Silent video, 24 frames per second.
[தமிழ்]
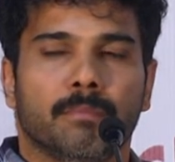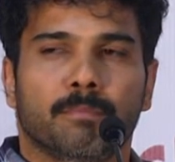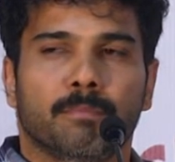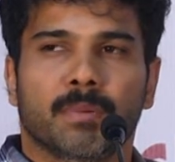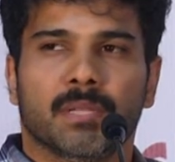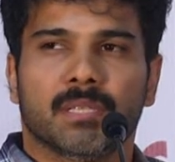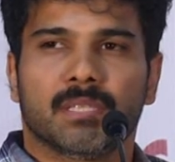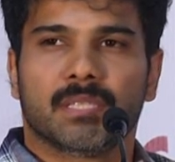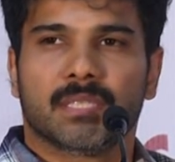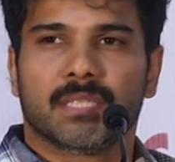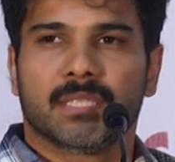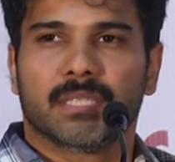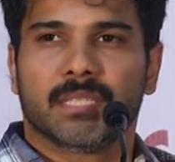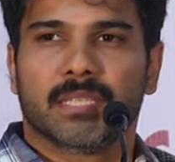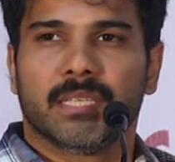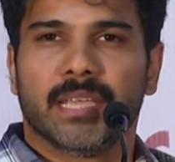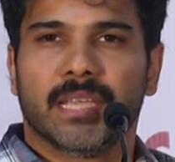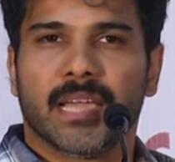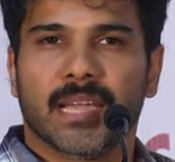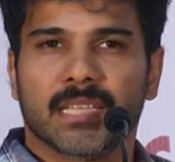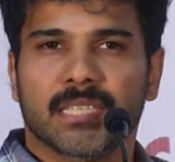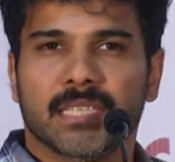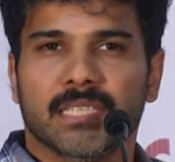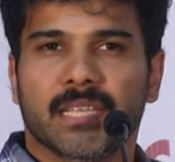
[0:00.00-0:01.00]
ப்ளஸ்
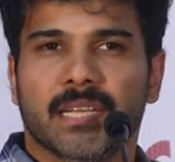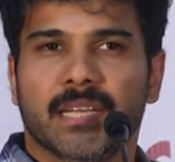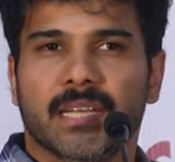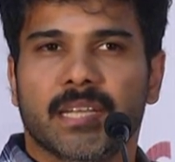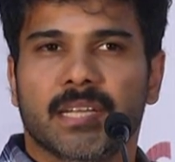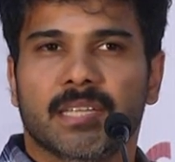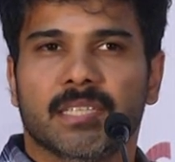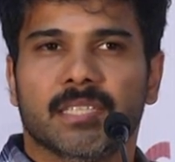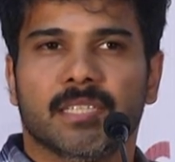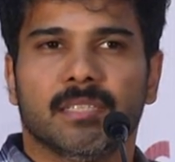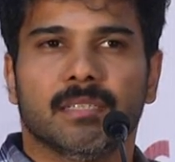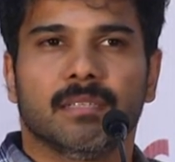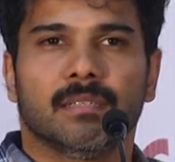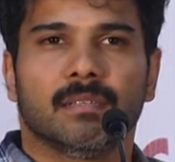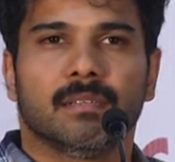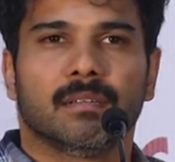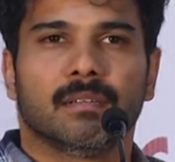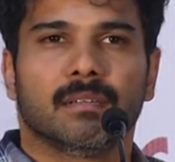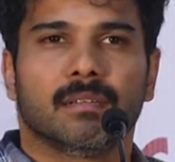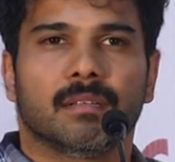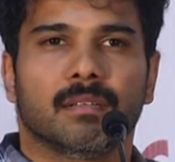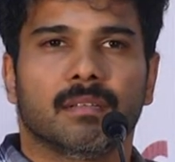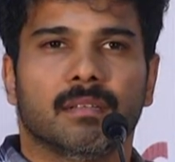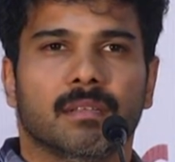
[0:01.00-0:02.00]
யங்
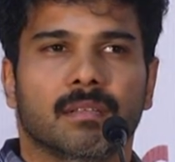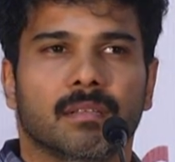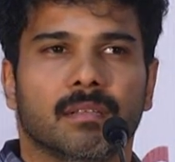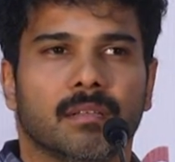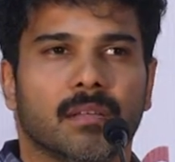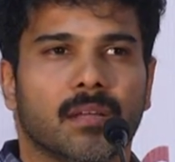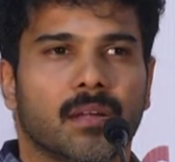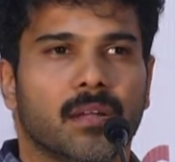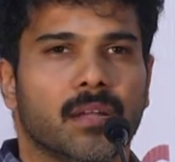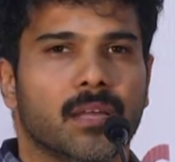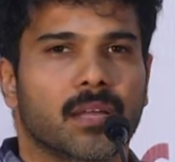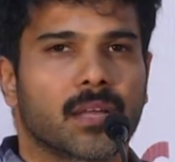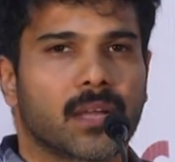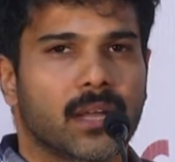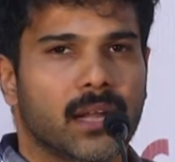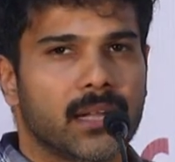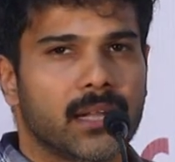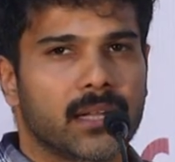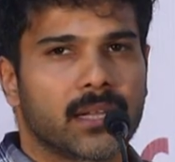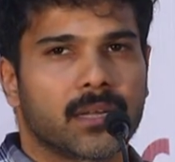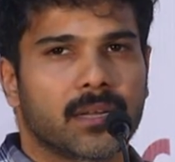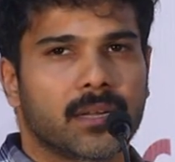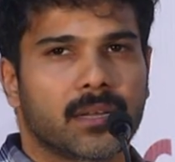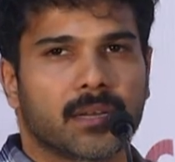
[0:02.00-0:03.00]
ஜென்ரேஷனுக்கான
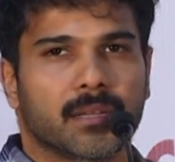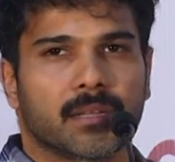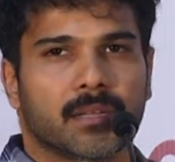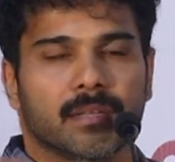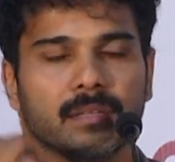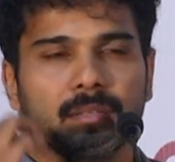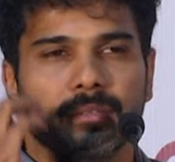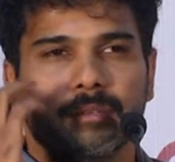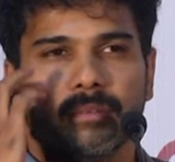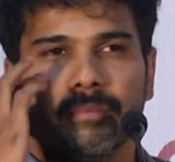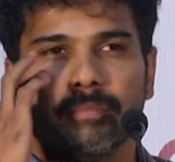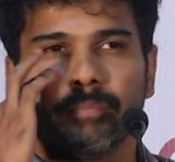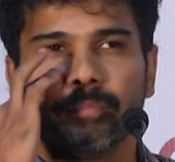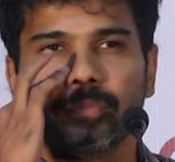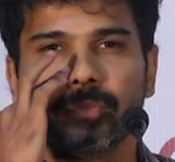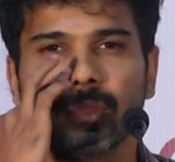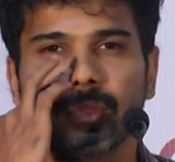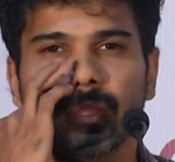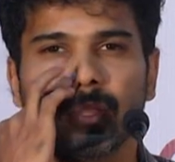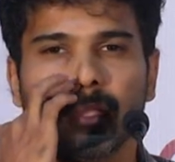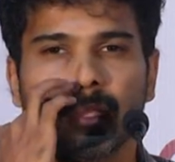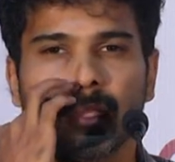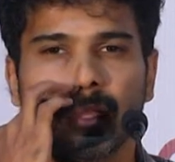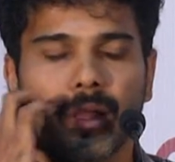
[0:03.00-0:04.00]
கண்டென்ட்
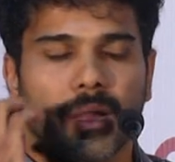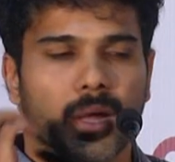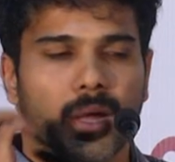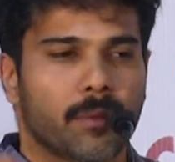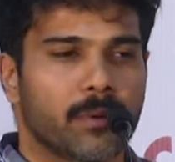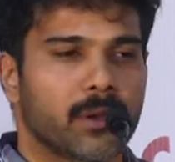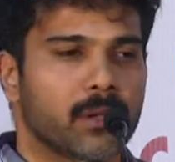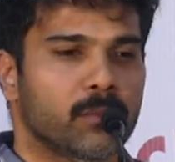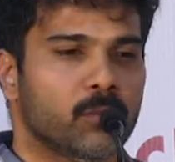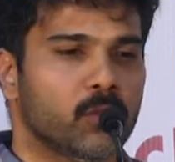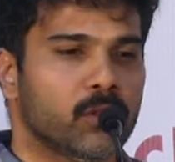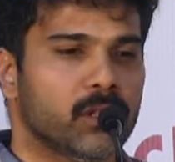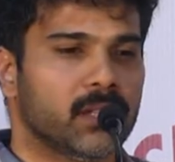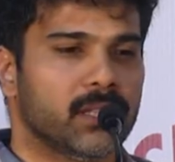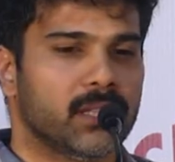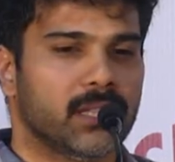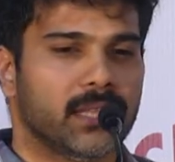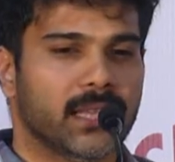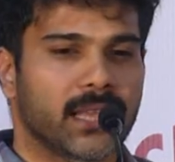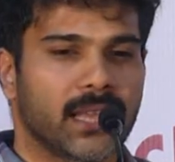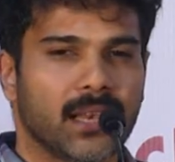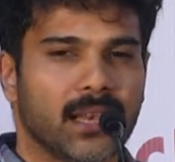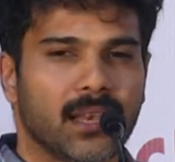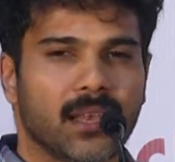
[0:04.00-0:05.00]
இருக்குது போது இது
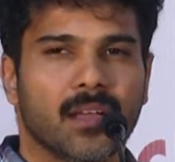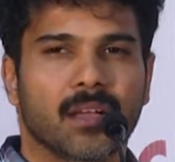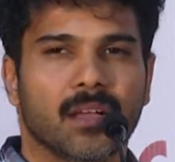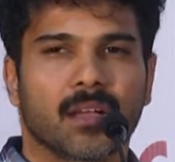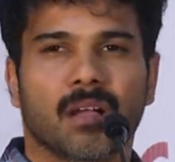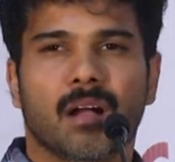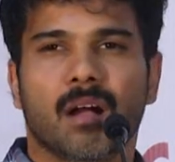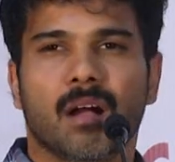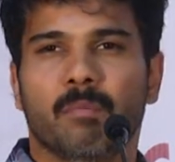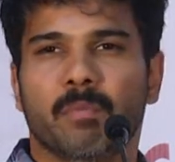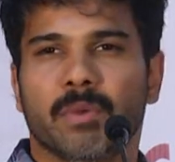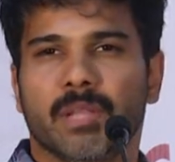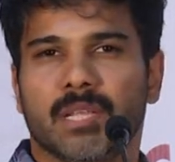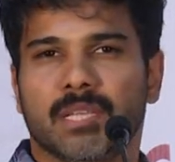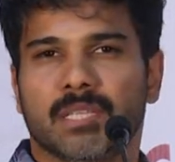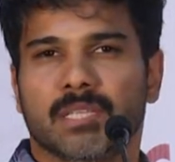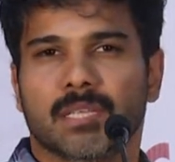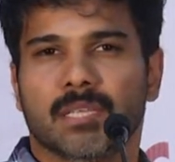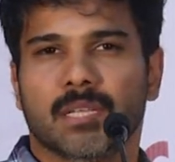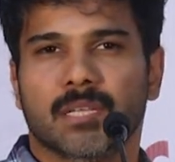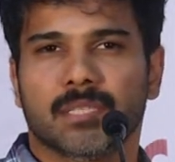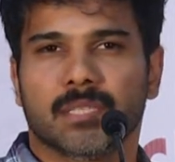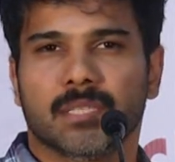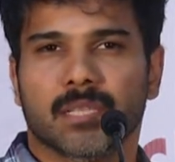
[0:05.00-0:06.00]
எல்லாம்
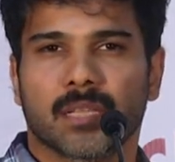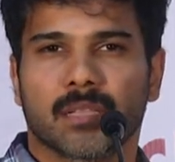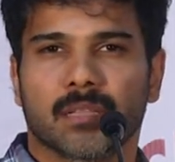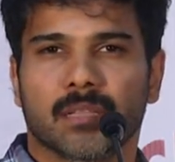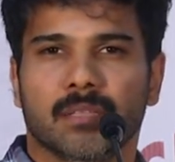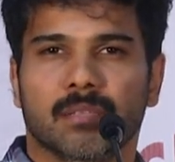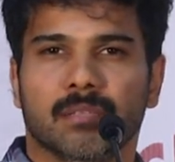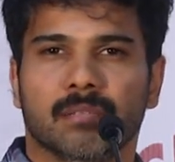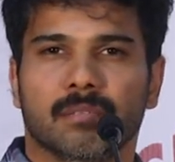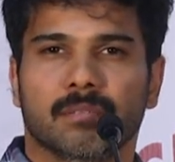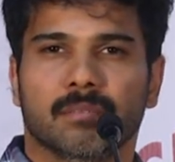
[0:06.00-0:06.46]
காம்பினேஷனாக சேர்ந்து